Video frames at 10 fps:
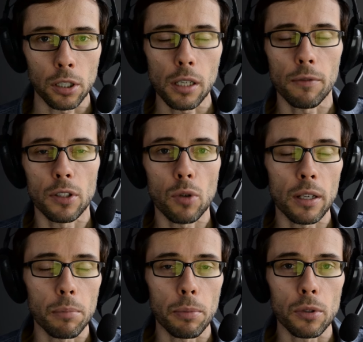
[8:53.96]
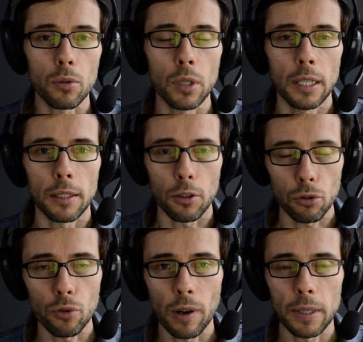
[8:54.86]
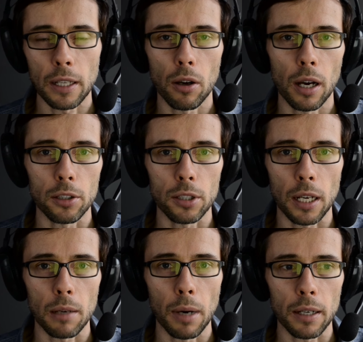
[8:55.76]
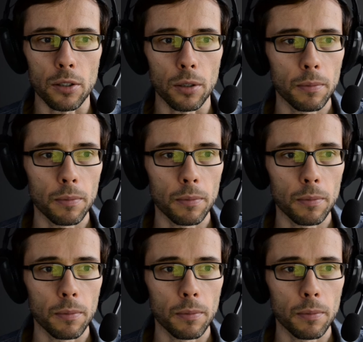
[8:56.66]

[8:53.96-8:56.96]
czyli wizualnie po prostu nie odczuwamy tego aż tak bardzo.